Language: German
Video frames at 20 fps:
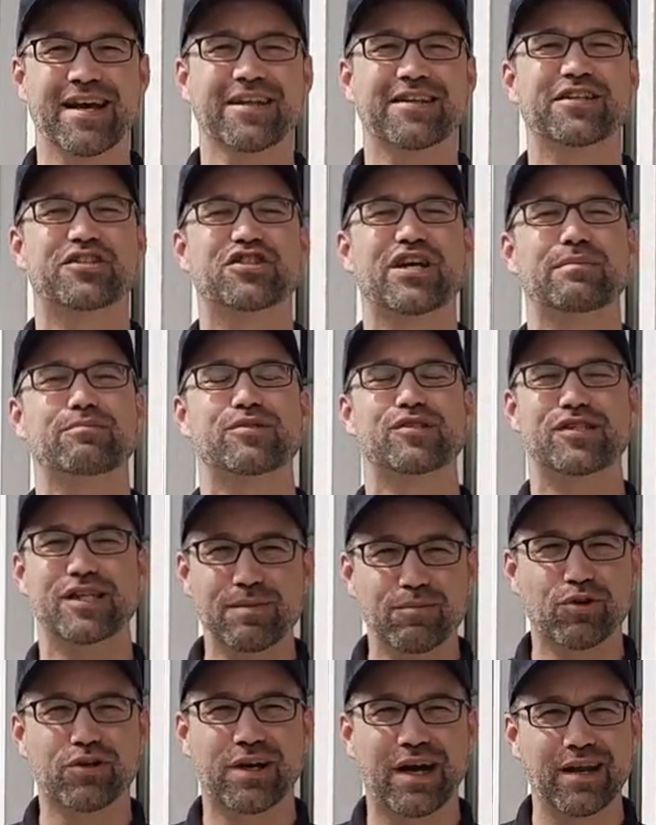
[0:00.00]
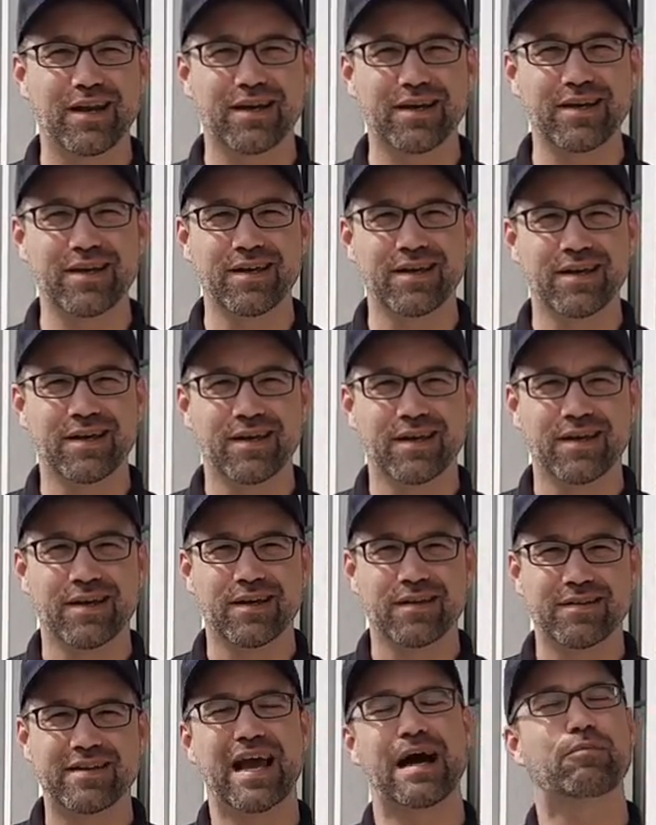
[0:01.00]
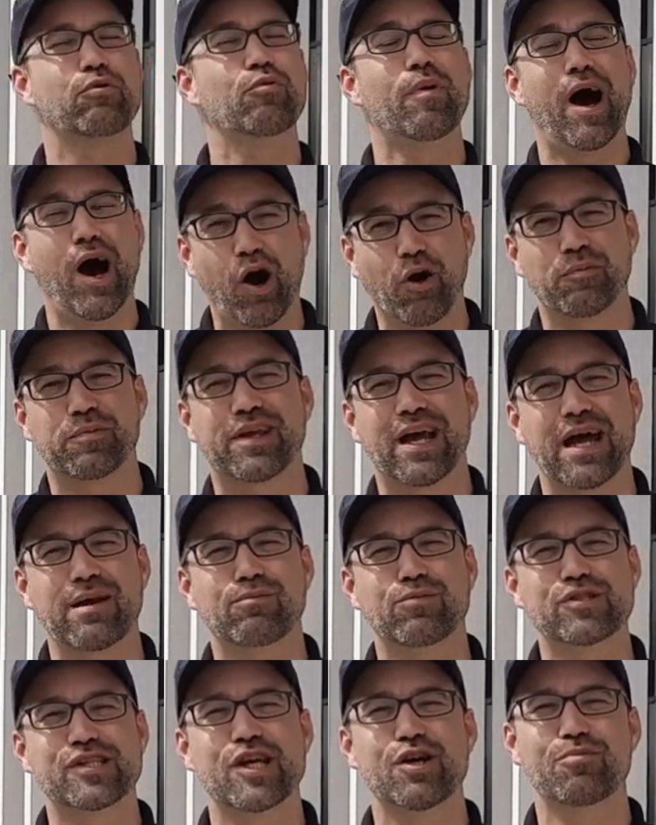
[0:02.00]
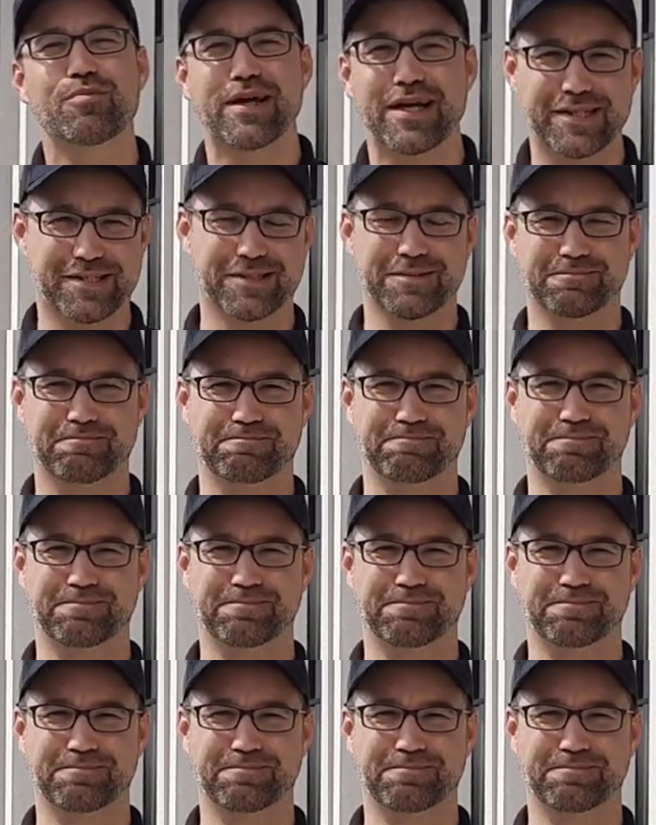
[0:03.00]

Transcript: die James-Simon-Galerie, die aber überhaupt kein Museum ist.